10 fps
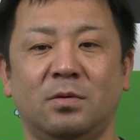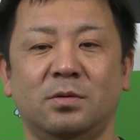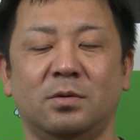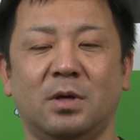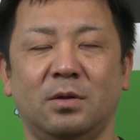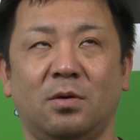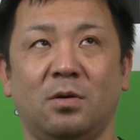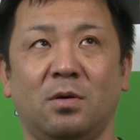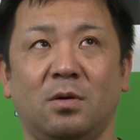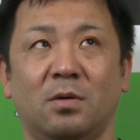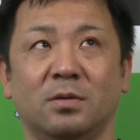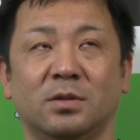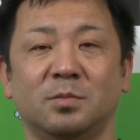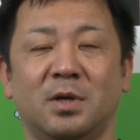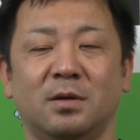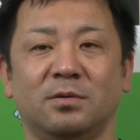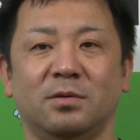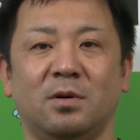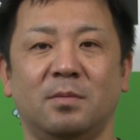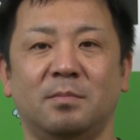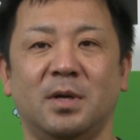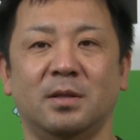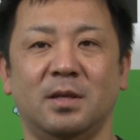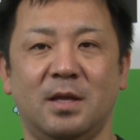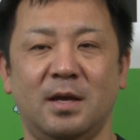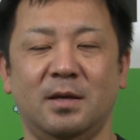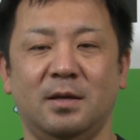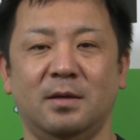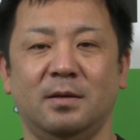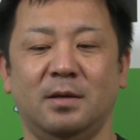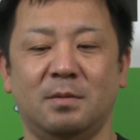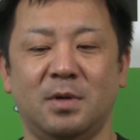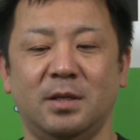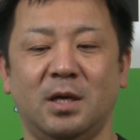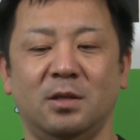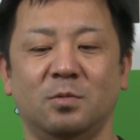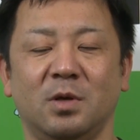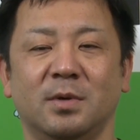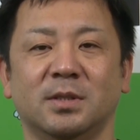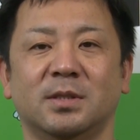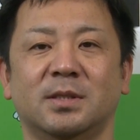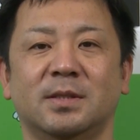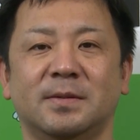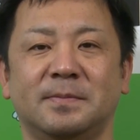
福岡の津村君の番手で頑張りたいと思います、